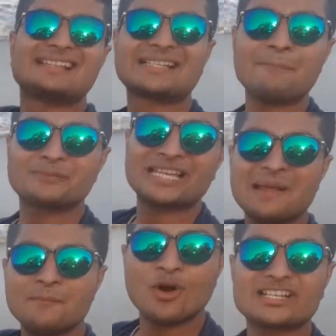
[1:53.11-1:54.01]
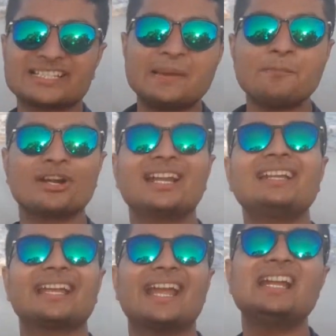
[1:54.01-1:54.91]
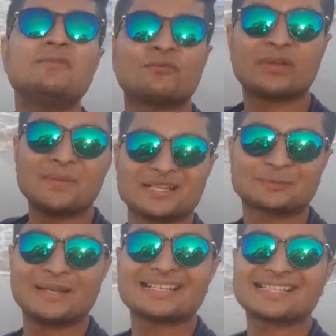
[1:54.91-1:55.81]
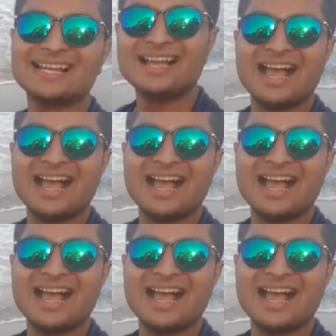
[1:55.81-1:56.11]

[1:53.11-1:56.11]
सबसे मोस्ट इम्पोर्टेंट एंड फेमस प्लेस है